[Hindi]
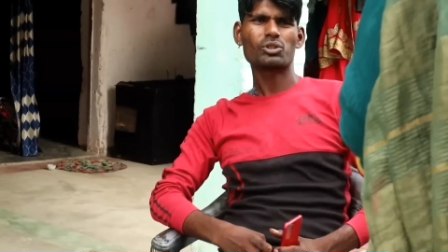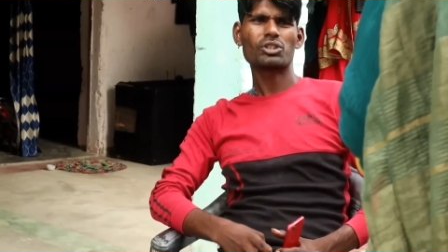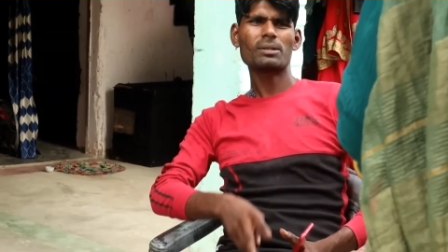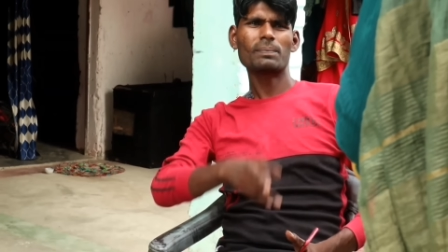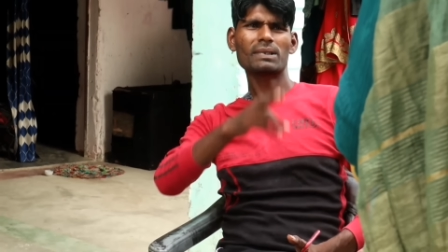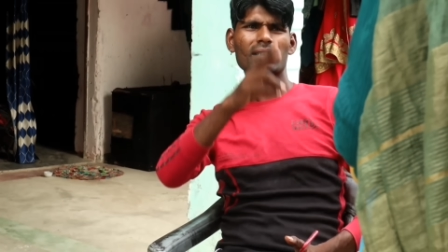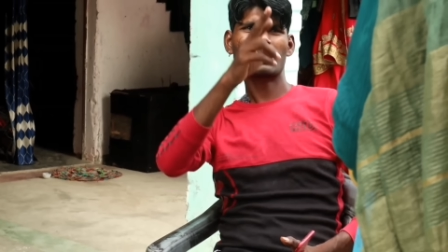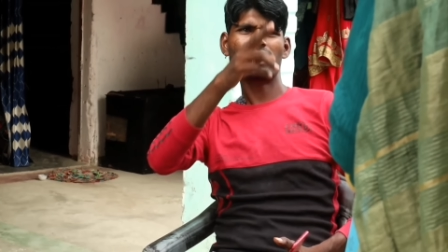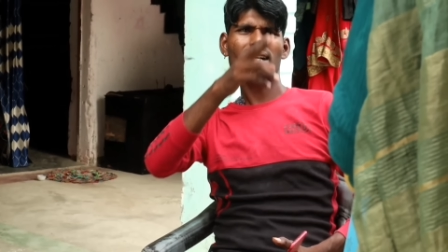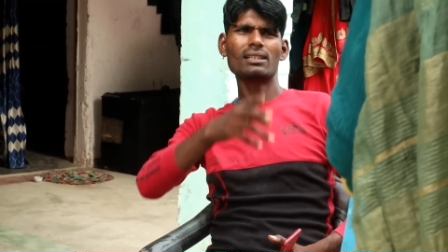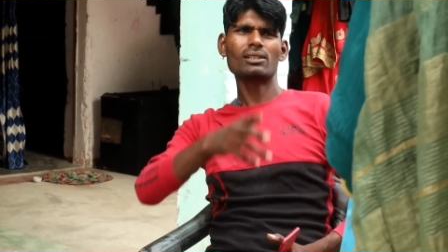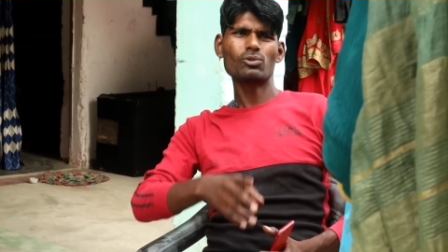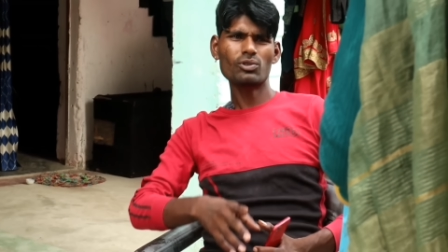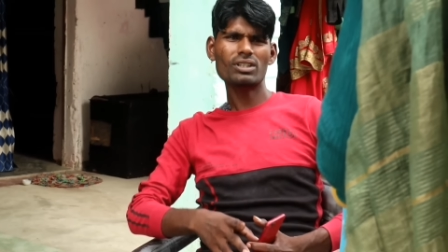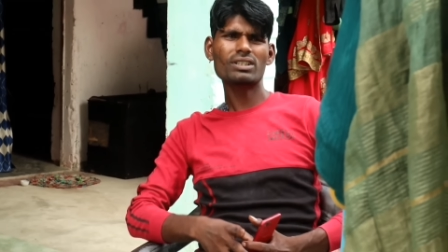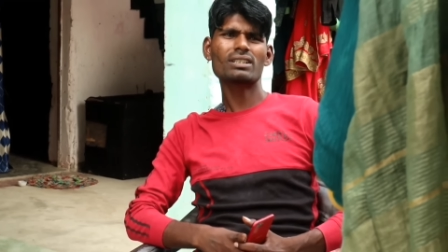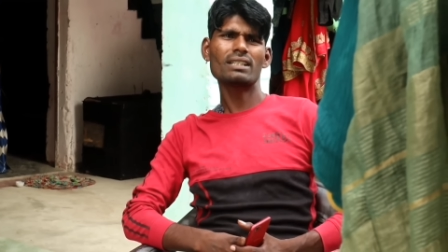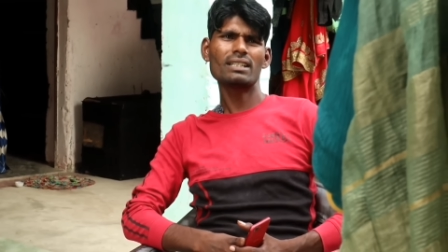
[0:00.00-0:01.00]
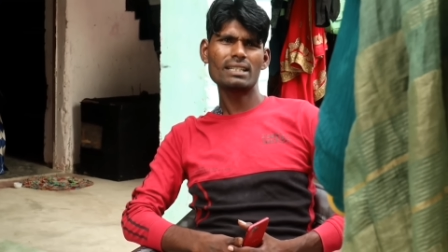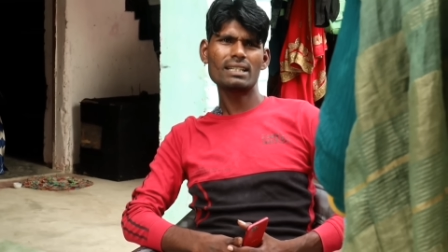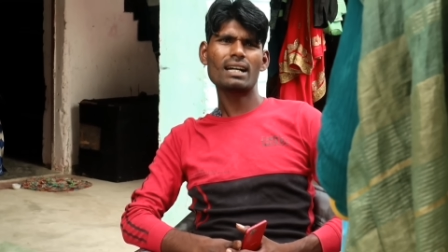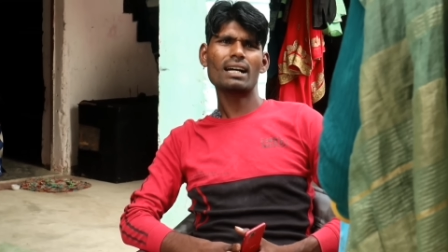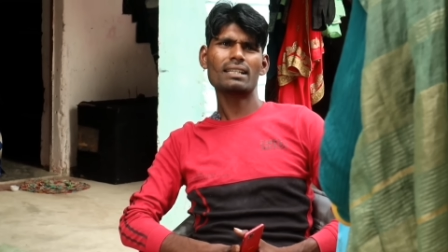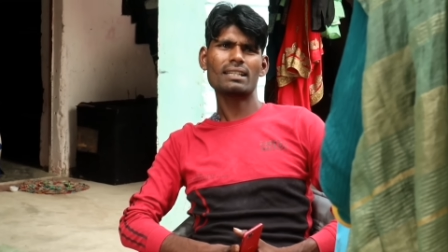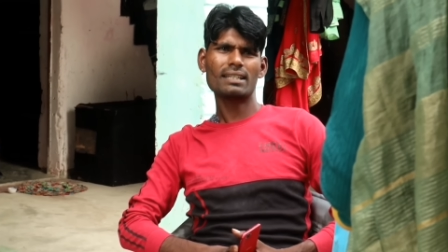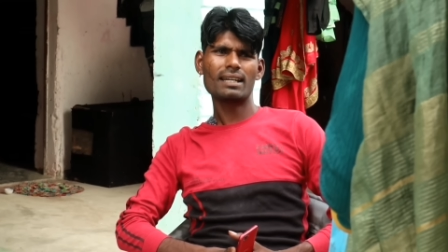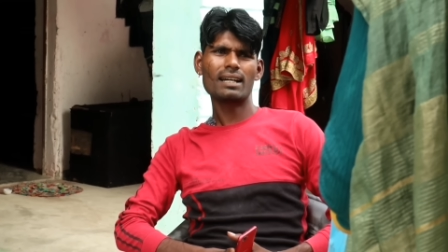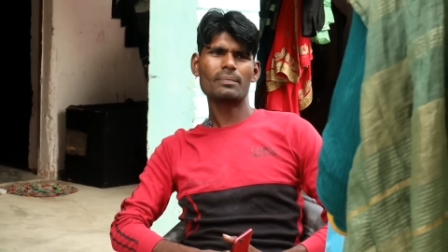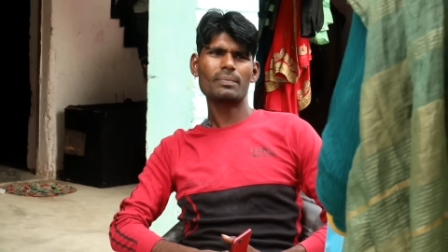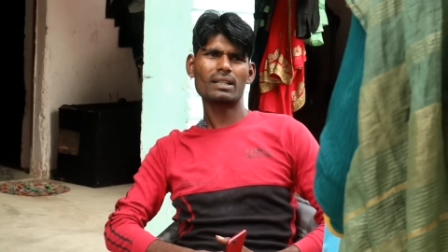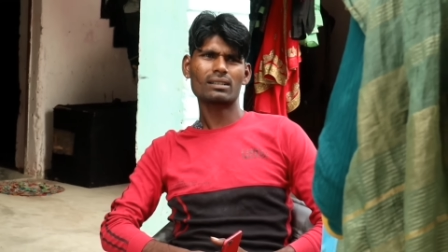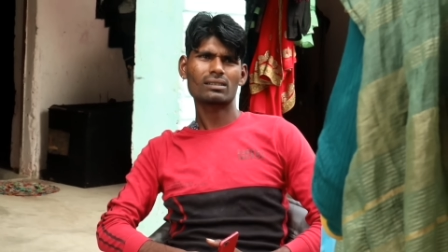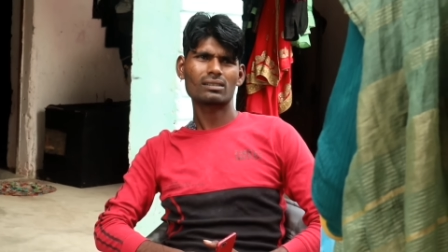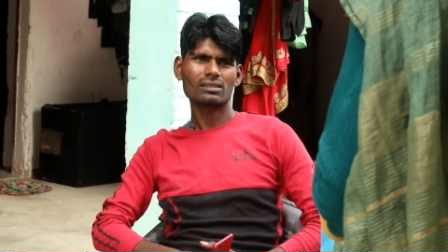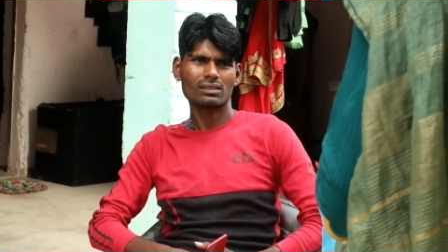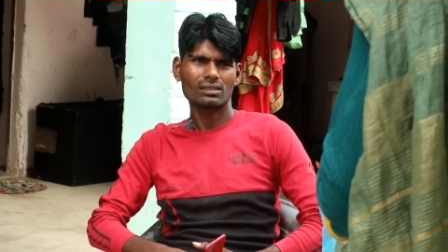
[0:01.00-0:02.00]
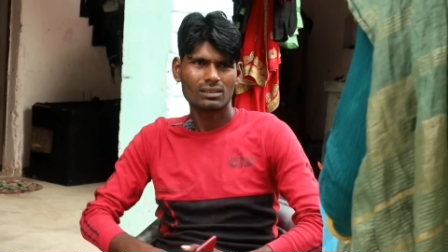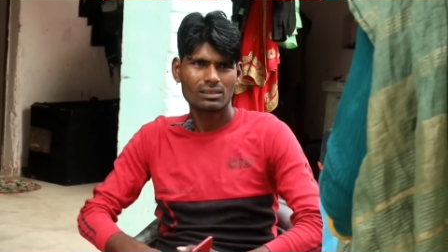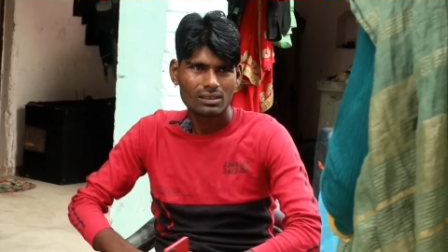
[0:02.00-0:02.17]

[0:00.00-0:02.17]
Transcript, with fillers: मुझे पता है तू किस लिए आई है यहाँ पर